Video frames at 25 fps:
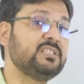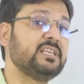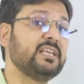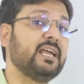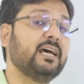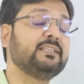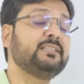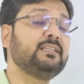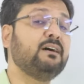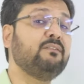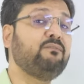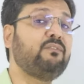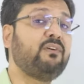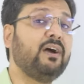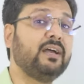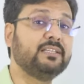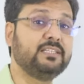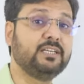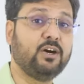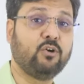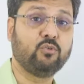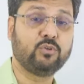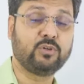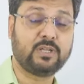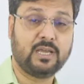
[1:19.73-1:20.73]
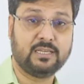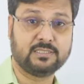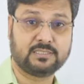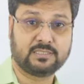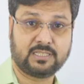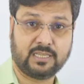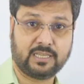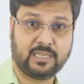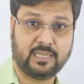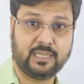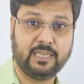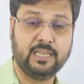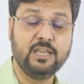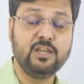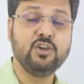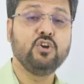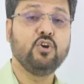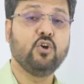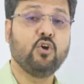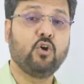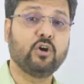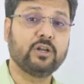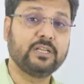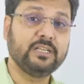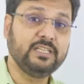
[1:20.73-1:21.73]
ज़्यादा फ़ायदा उठा सके
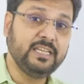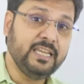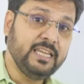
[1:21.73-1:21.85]
और